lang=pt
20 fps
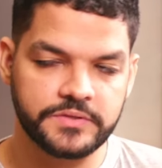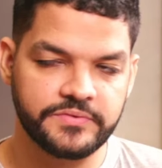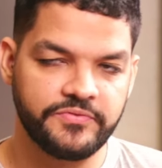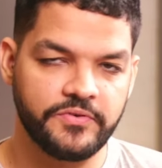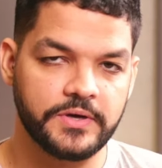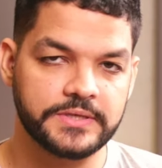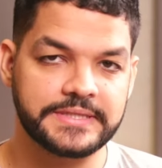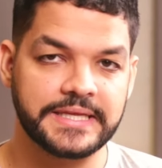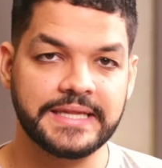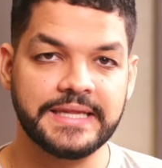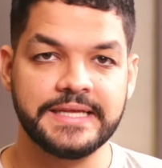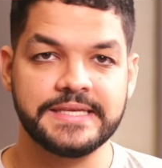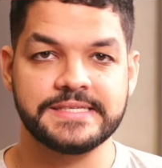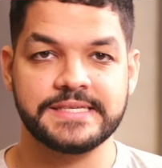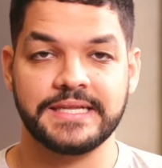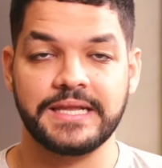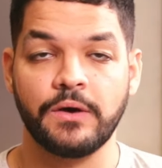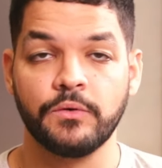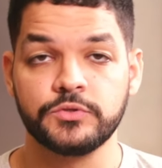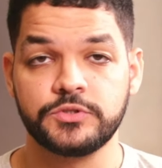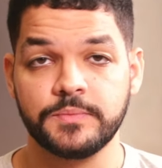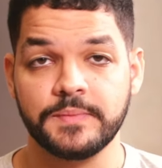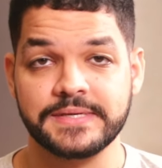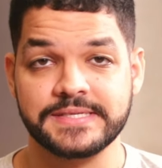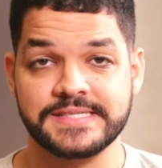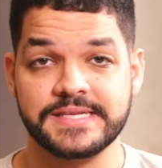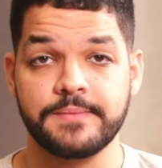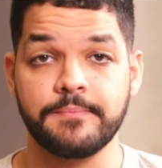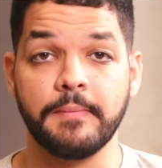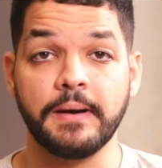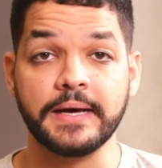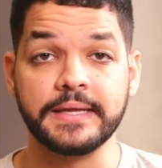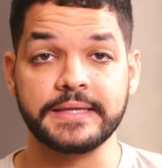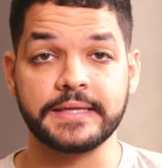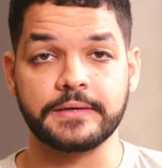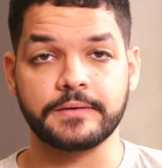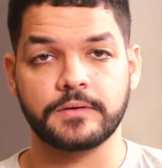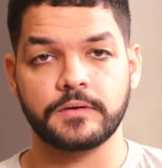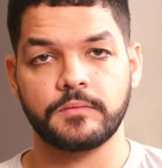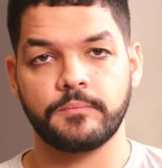e Fortaleza na última
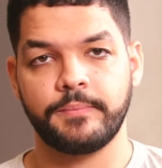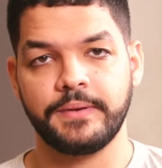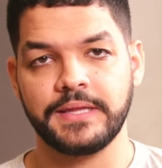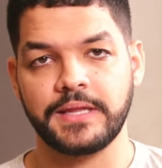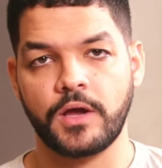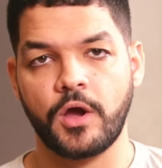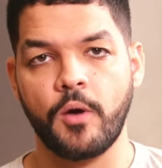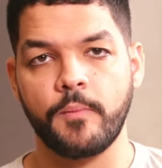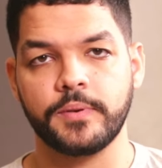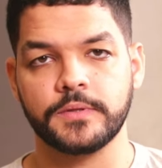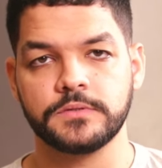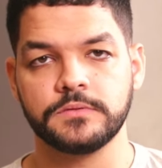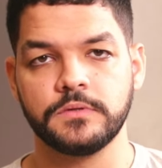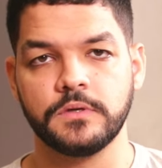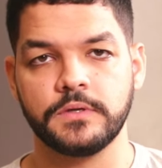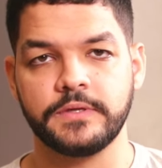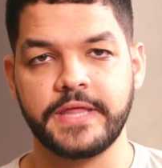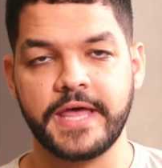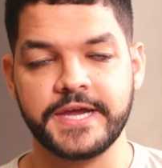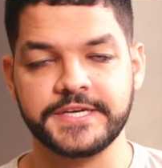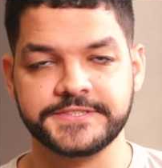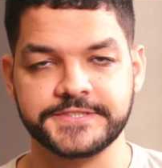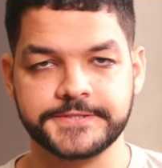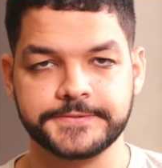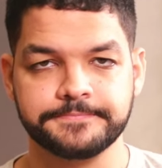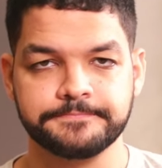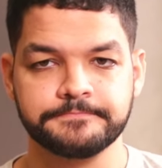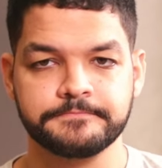semana pela Copa do Nordeste,